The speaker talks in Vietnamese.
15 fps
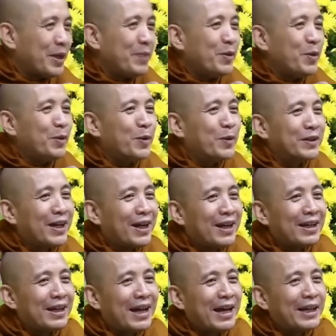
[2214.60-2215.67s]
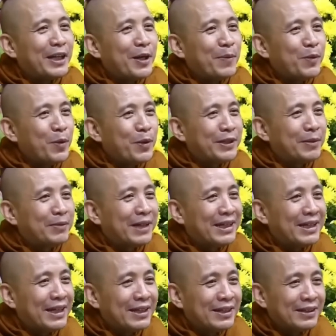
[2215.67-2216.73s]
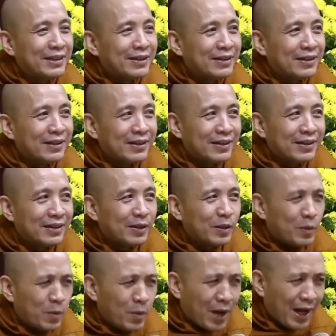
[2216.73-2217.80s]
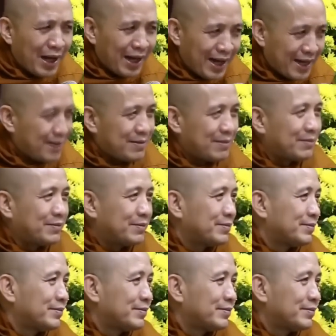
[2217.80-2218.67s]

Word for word: Còn niềm vui cuộc đời là niềm vui trong cái gì? quả lành